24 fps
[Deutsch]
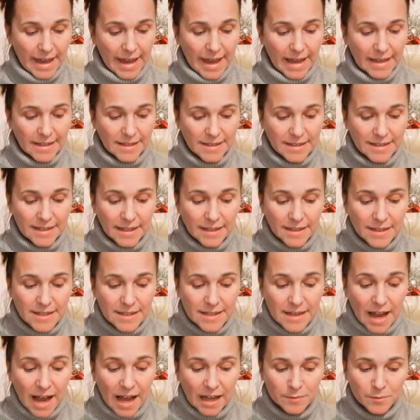Erst jetzt
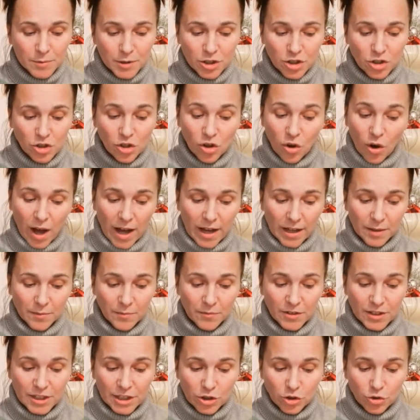atmete
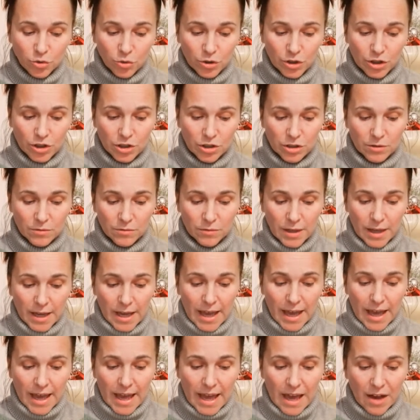Joachim wieder durch.
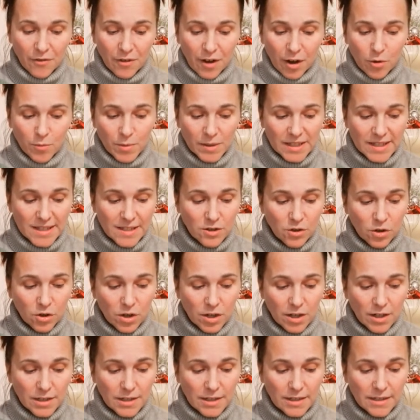Er war
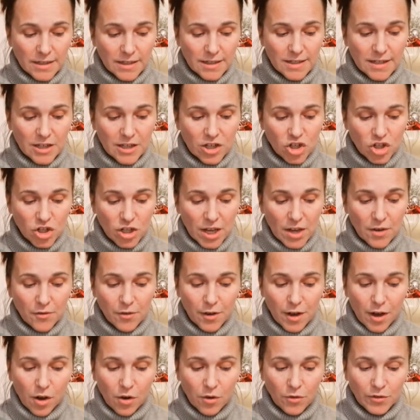überzeugt, dass der
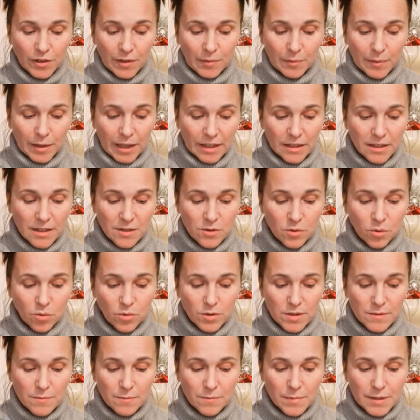Schäfer auf dem ganz
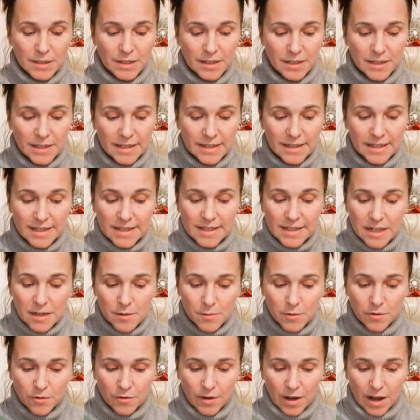großen Bild
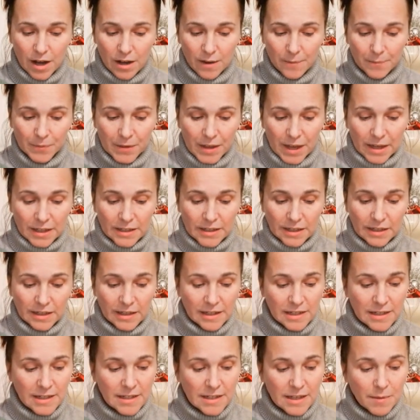derselbe war, den
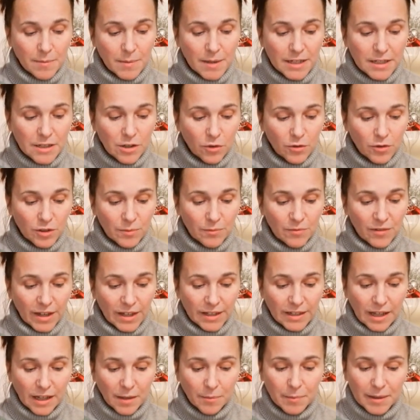Elisabeth auf dem Weg
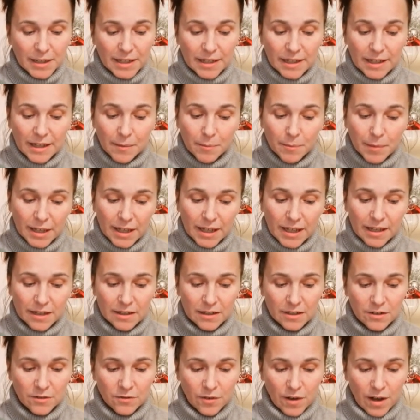nach Bethlehem
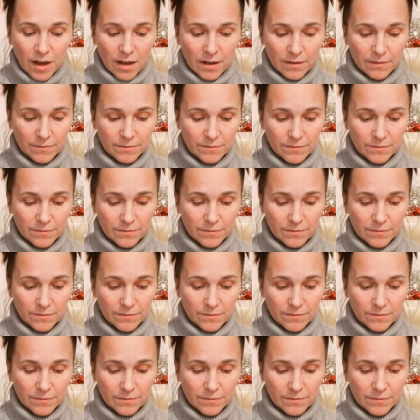begegnet war.